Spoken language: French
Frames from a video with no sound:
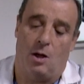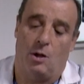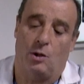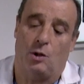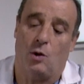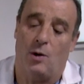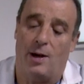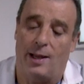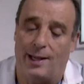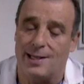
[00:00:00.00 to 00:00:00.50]

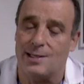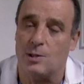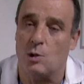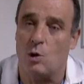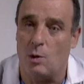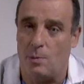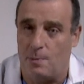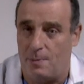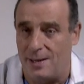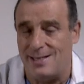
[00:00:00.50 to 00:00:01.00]
entre la
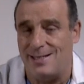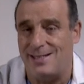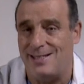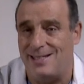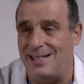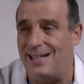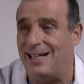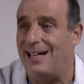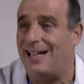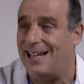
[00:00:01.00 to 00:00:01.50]

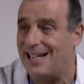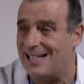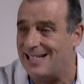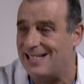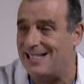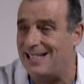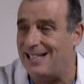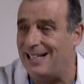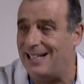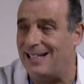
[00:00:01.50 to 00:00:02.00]
gastroplastie
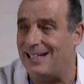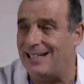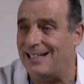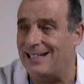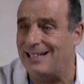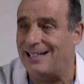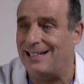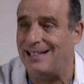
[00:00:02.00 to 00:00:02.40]
classique